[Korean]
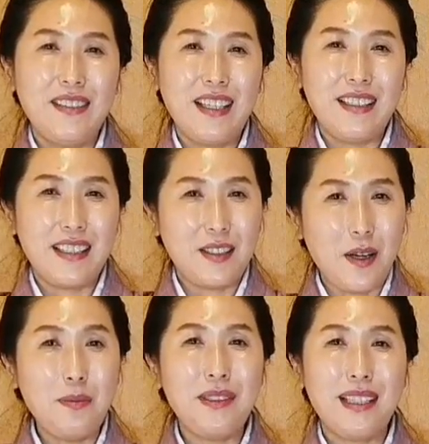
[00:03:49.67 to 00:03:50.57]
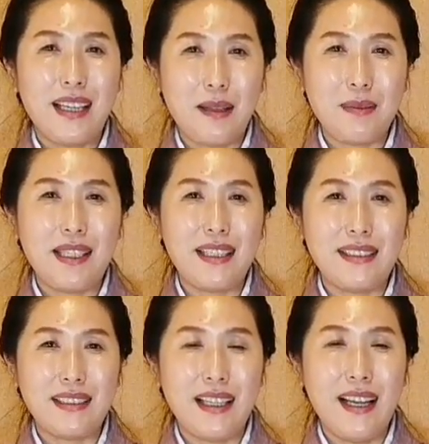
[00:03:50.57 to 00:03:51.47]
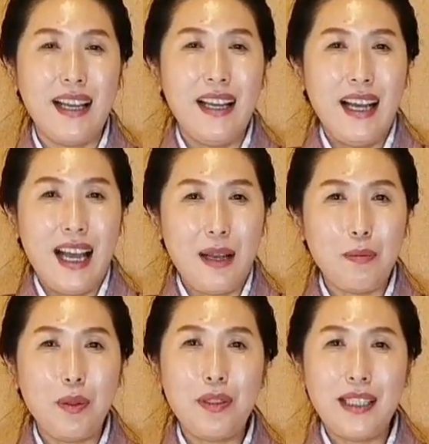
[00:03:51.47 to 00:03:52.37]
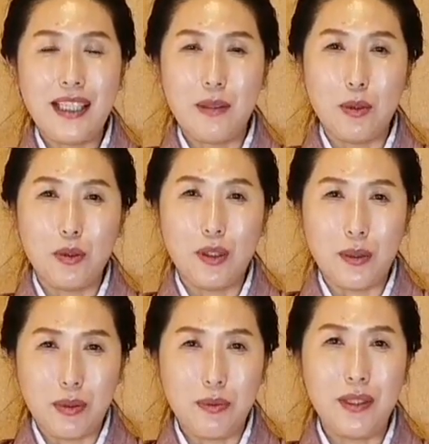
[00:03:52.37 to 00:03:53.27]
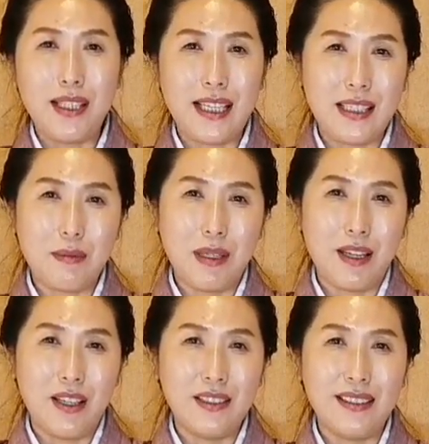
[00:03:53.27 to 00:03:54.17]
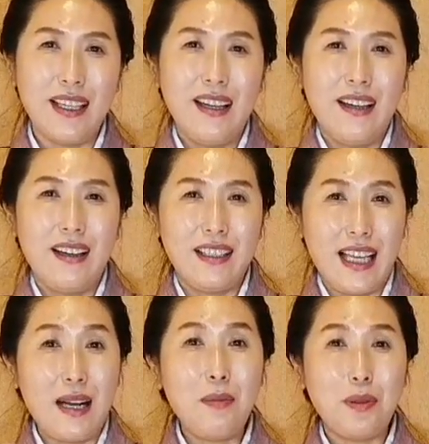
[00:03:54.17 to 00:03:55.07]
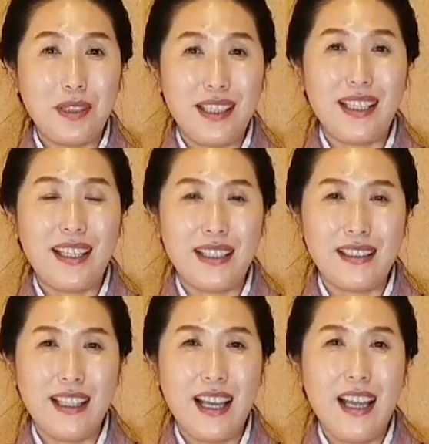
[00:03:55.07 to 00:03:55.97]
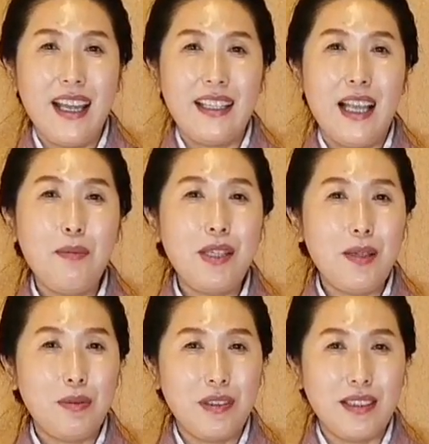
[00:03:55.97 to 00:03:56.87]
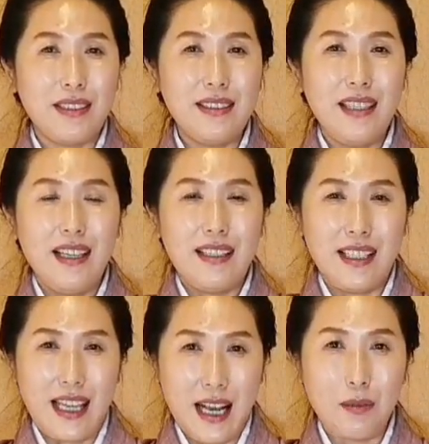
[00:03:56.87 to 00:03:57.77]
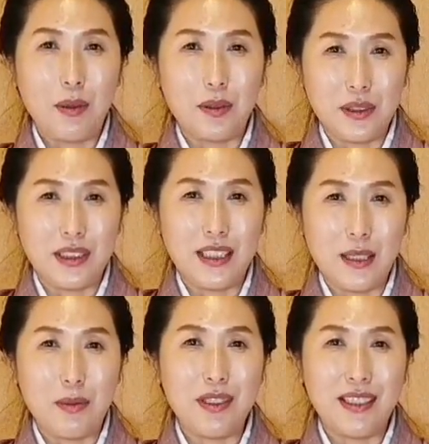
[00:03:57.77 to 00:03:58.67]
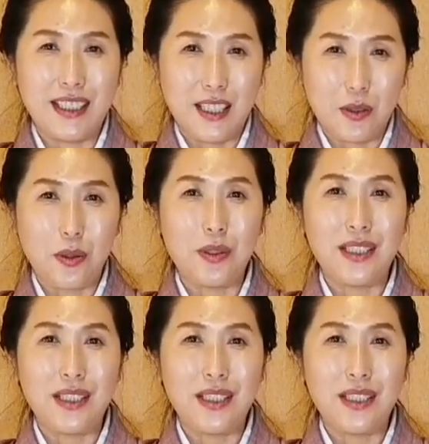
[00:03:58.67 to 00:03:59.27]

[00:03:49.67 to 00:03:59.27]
그런데 이제 젊은 사람이라든가 한복이나 기모노가 불편하시면 어, 양복을 입게 되는데 남자분들은 이제 양복을 입으시는 게